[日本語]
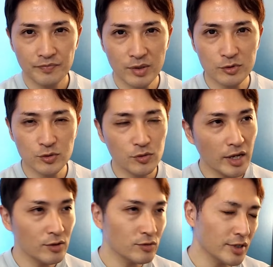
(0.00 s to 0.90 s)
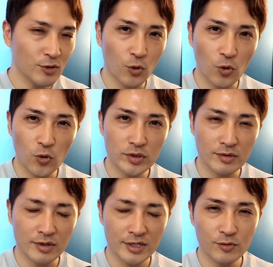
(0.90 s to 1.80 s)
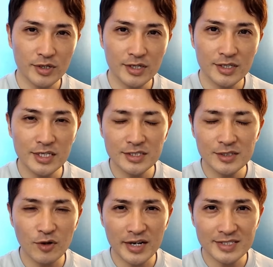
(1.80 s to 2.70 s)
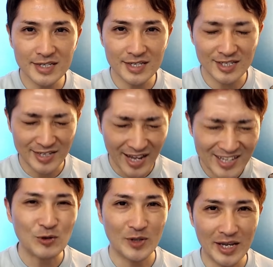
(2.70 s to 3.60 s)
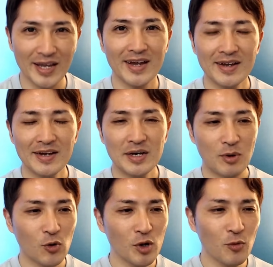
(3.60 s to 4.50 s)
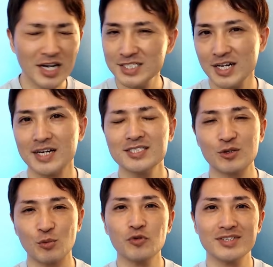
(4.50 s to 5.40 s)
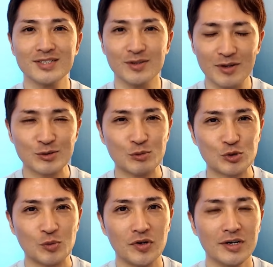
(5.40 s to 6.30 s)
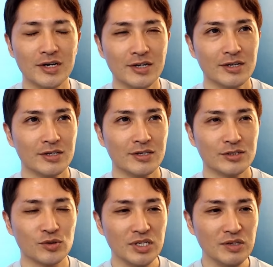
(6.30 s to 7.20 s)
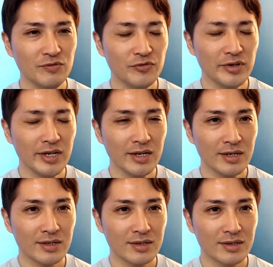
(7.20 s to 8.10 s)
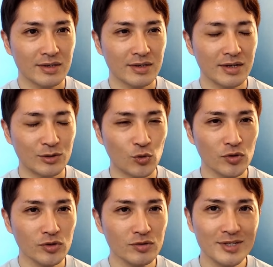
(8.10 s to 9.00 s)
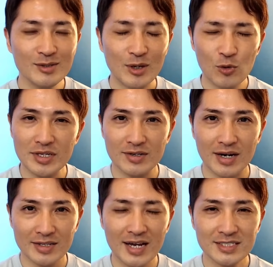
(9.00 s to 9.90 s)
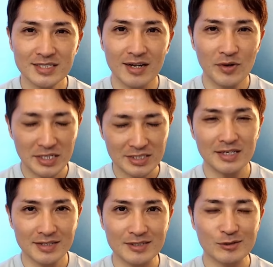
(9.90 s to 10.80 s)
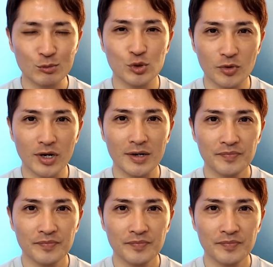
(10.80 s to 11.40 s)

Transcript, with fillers: でもその対応できる方法っていうのは基本的に金利の上げ下げしかないので、まあ、これもおかしな話だと思うんですけどねそもそもそのインフレがどういう理由で起きてるかが大事なわけじゃないですかそもそもが